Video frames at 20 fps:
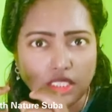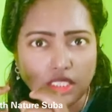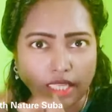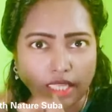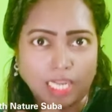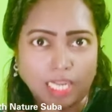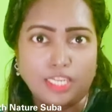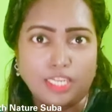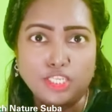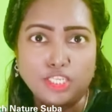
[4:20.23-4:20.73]

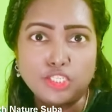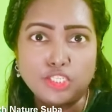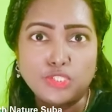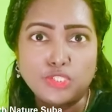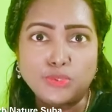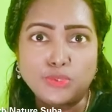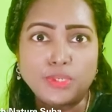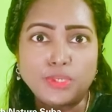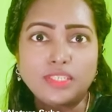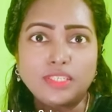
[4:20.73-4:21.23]
டக்குன்னு
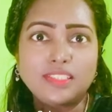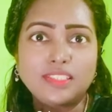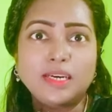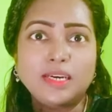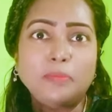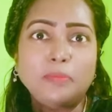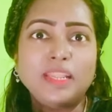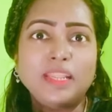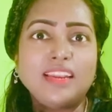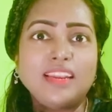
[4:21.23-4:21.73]
சுருங்குது
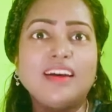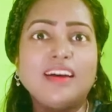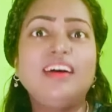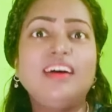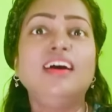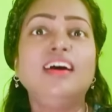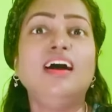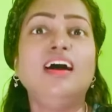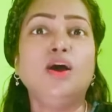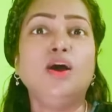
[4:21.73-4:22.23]
அப்படின்னா
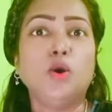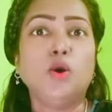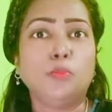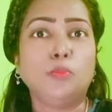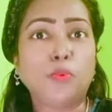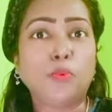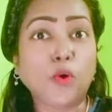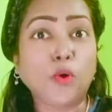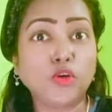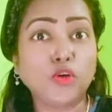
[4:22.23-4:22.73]

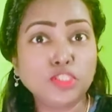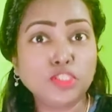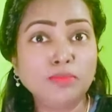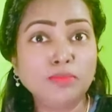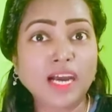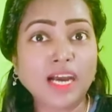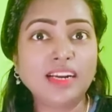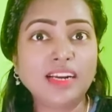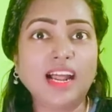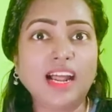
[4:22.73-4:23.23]

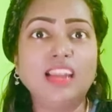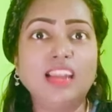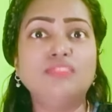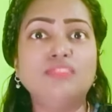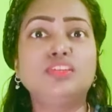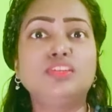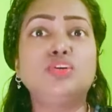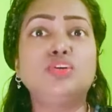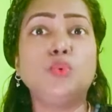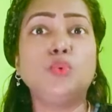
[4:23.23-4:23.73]
போதுமான
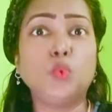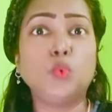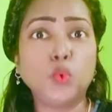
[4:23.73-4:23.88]
அளவுக்கு